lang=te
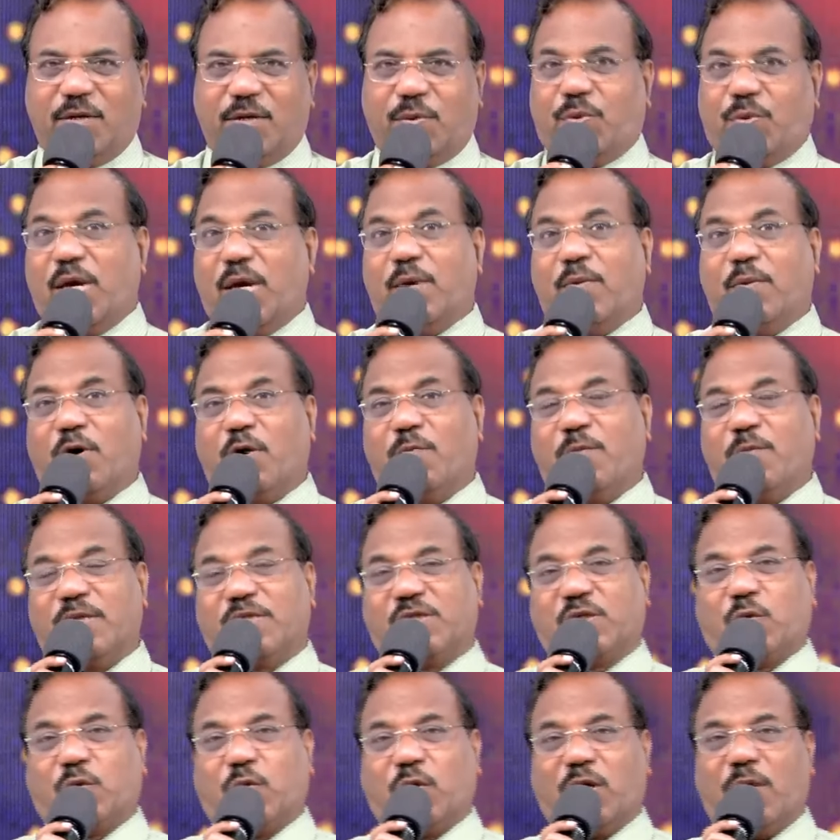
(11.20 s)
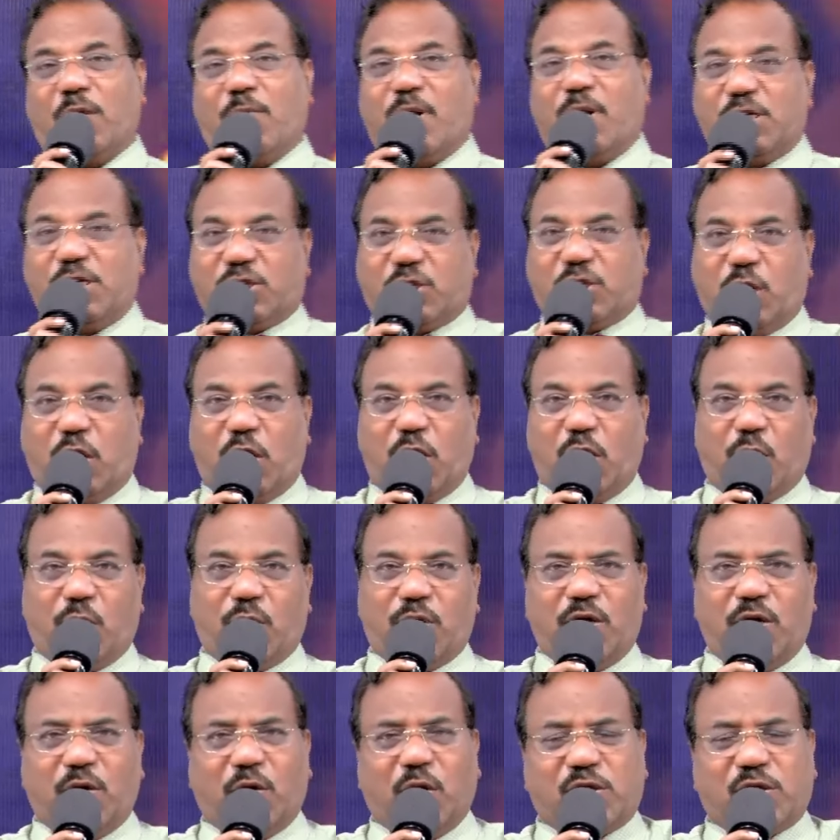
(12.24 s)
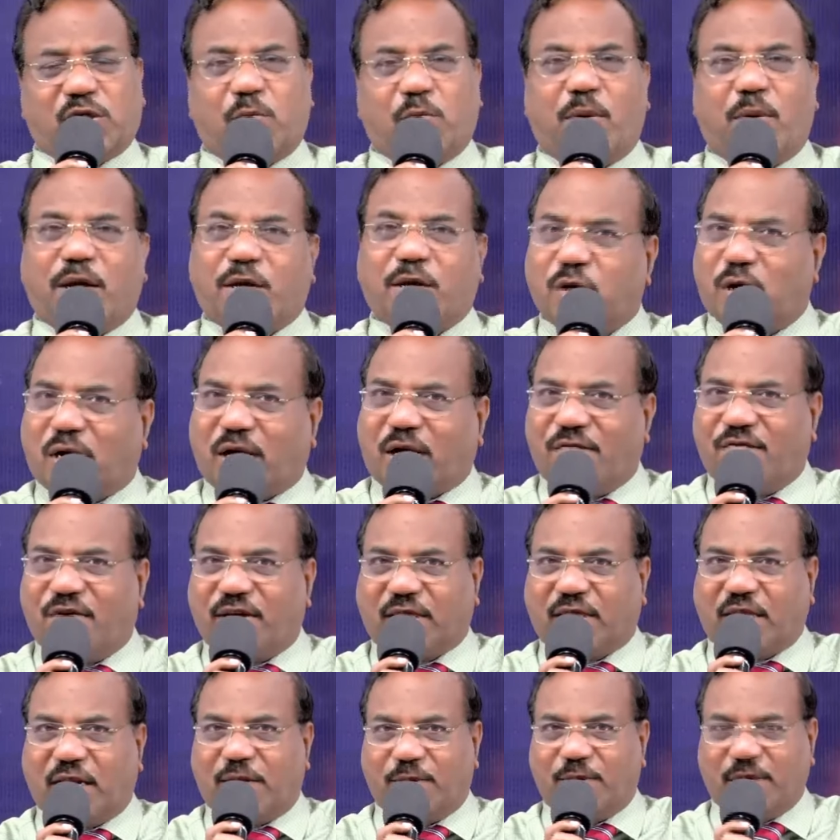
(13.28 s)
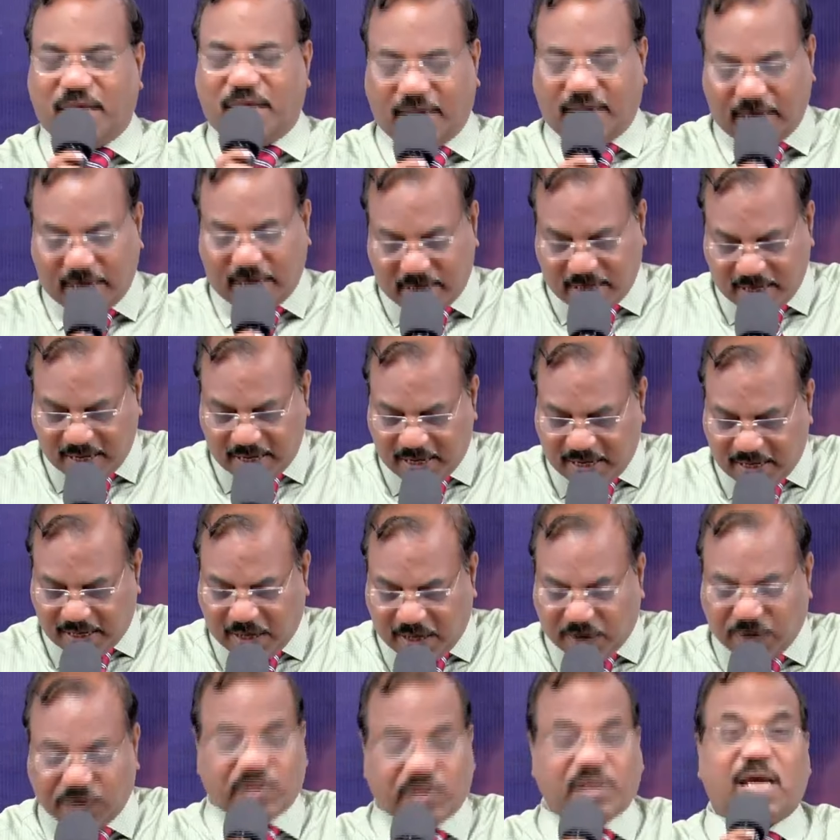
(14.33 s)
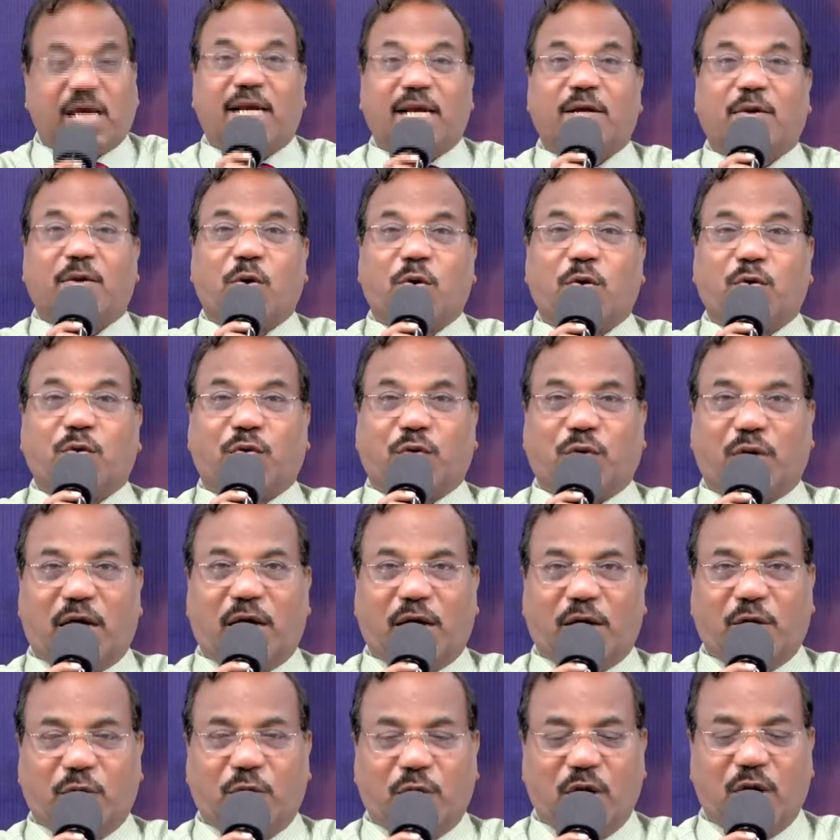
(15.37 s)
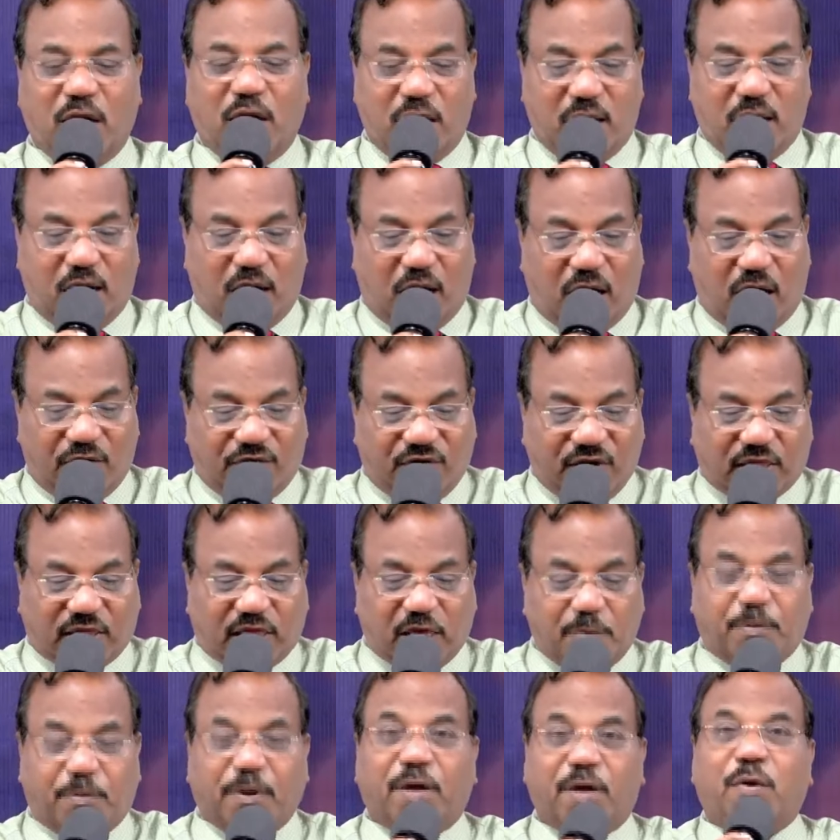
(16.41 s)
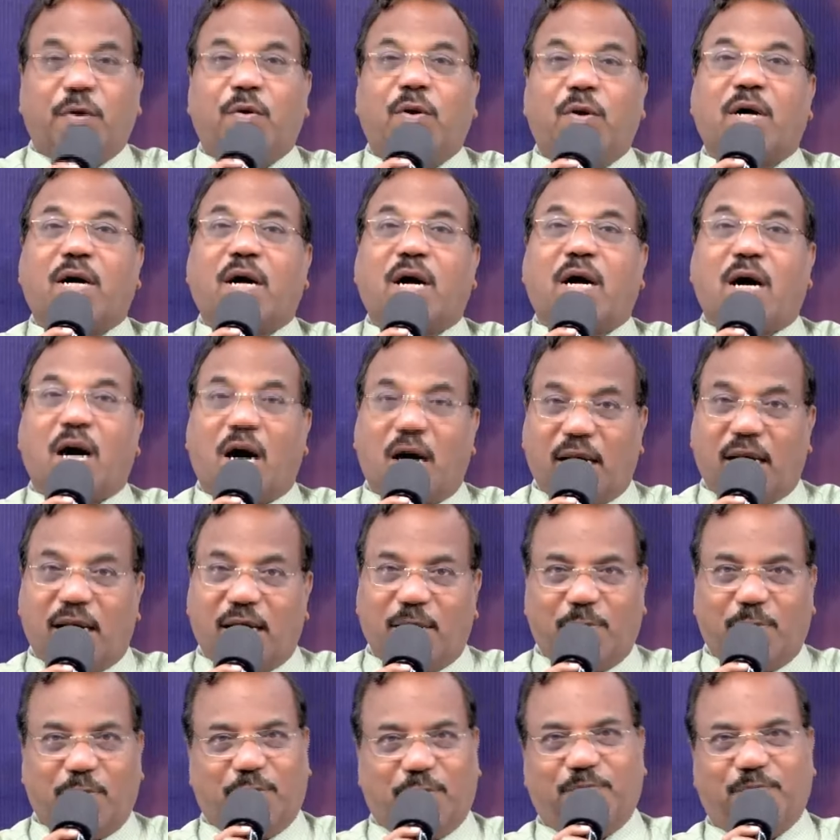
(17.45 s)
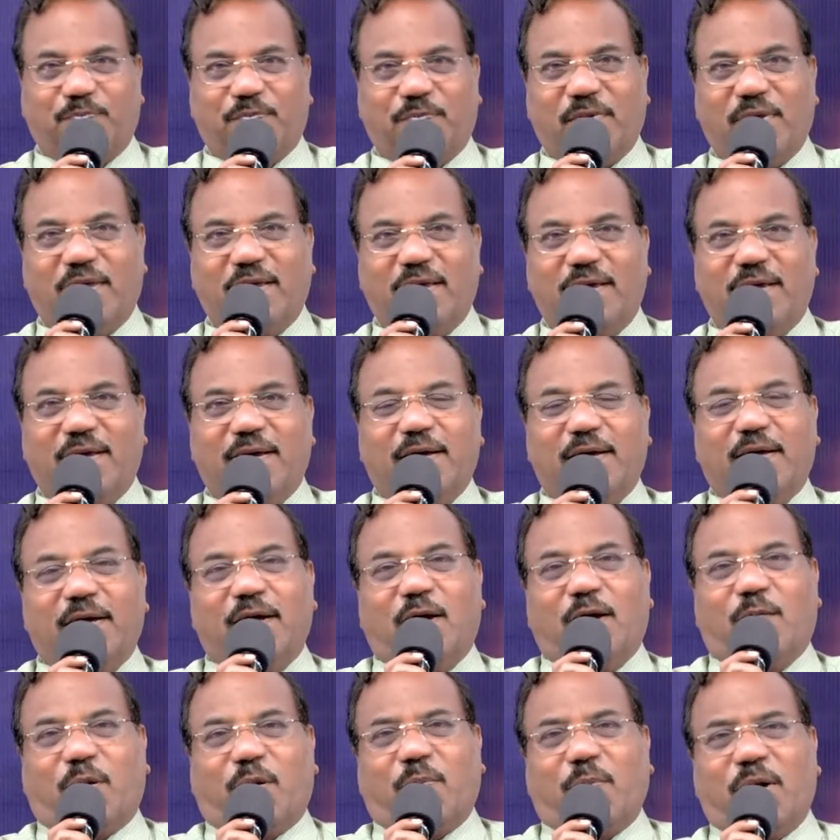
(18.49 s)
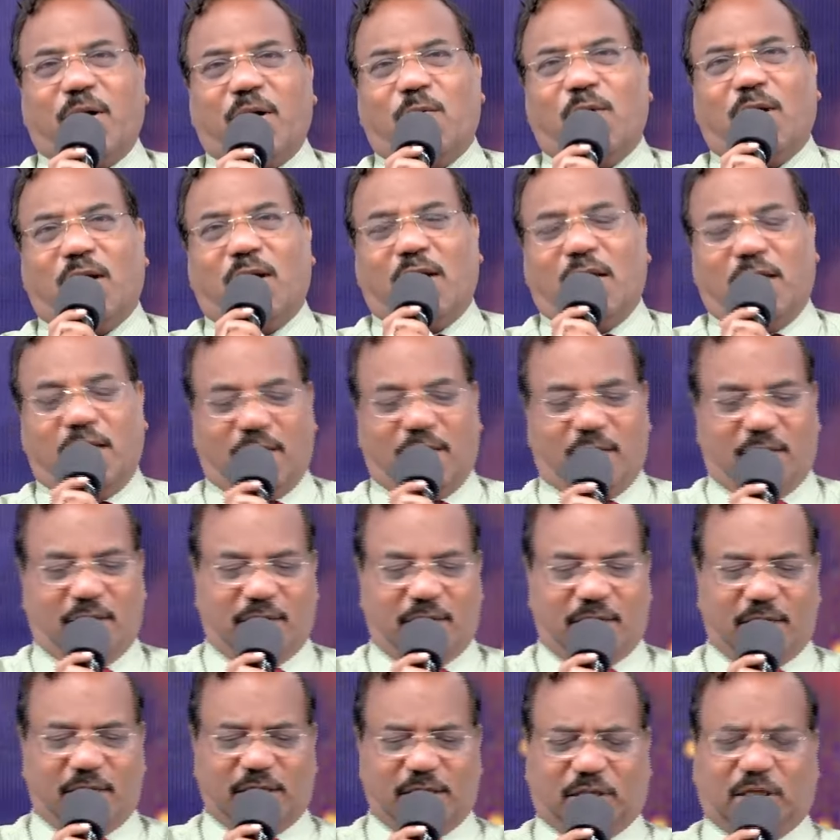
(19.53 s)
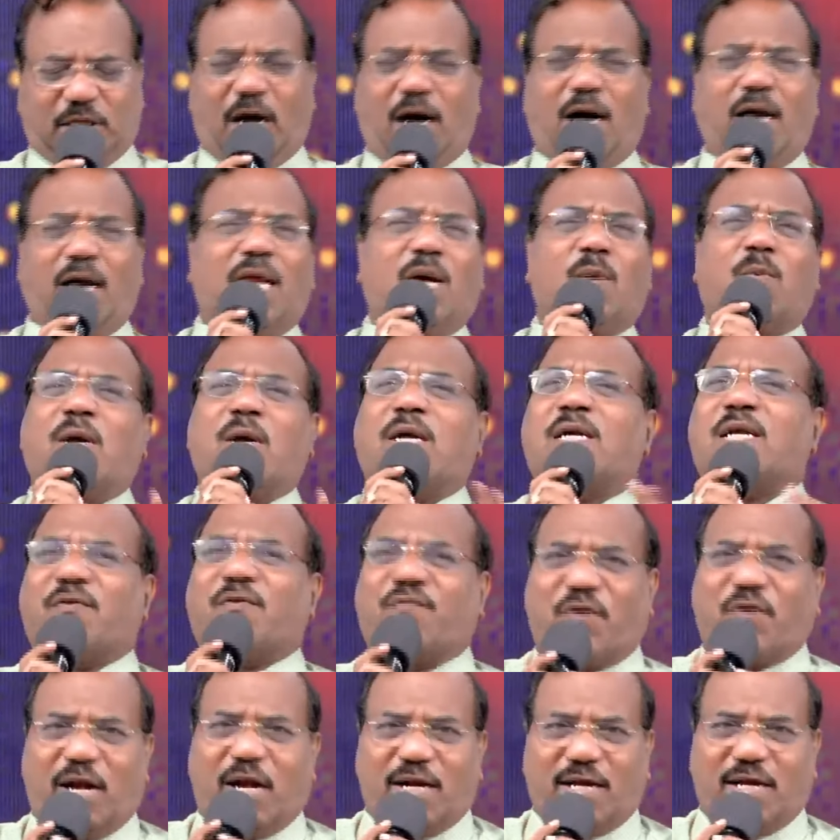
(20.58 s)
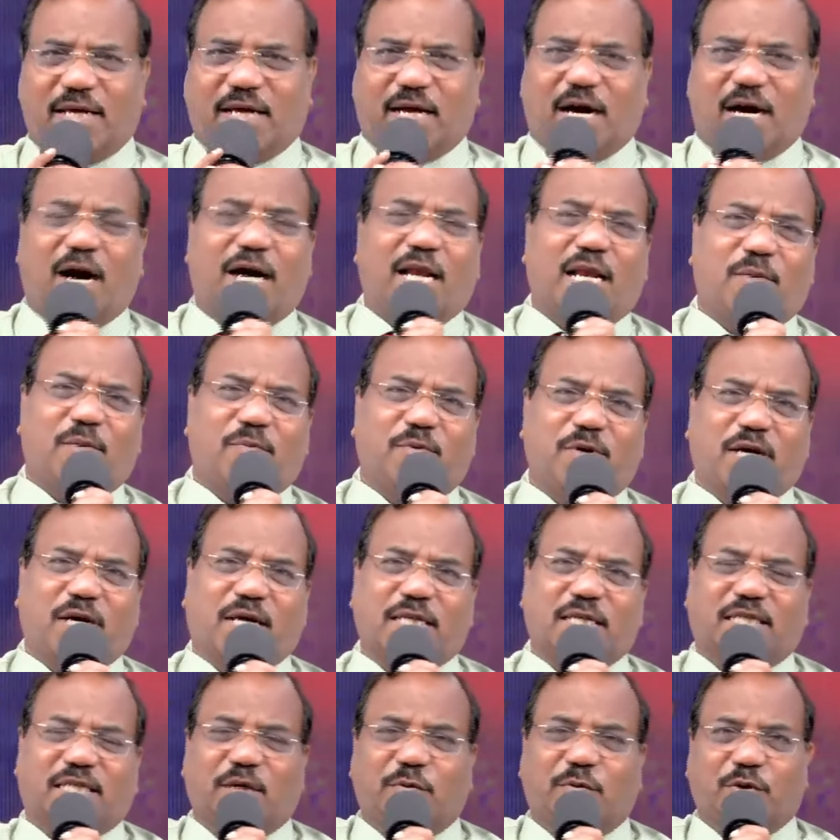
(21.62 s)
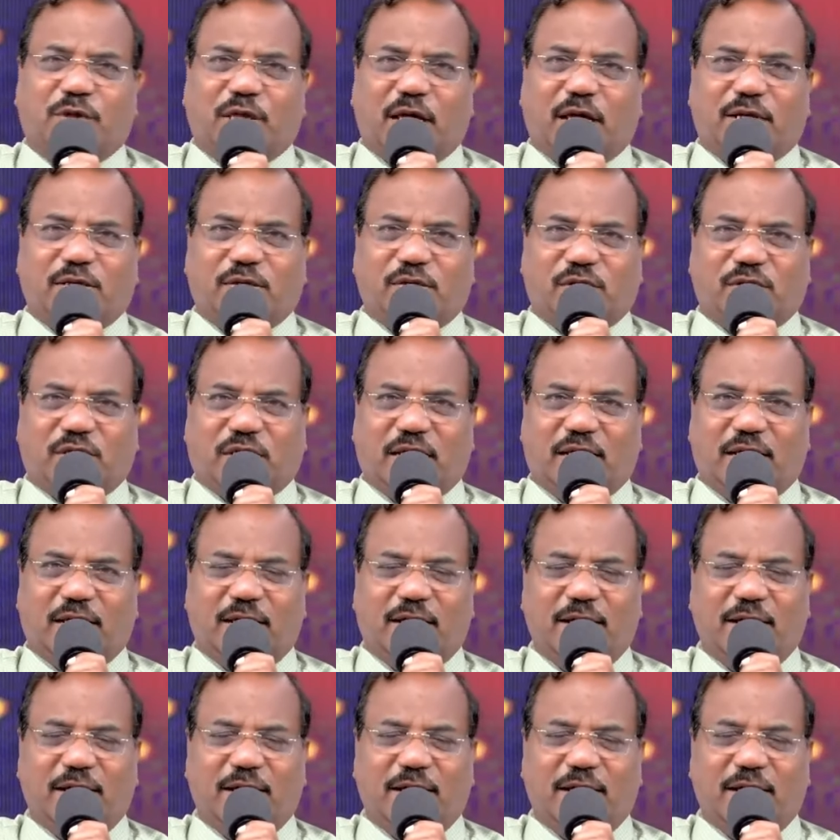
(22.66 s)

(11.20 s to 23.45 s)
దేవుడు మెచ్చుకున్న మనుషులలో ఈరోజు మరి ఒక వ్యక్తిని మీ దగ్గర నేను ఉంచాలని కోరుతున్నాను ఆ వ్యక్తి పేరు కాలేబు ప్రవీణ వాళ్ళారా చాలా వండర్ఫుల్ అండి కాలేబు యొక్క జీవితాన్ని చూస్తే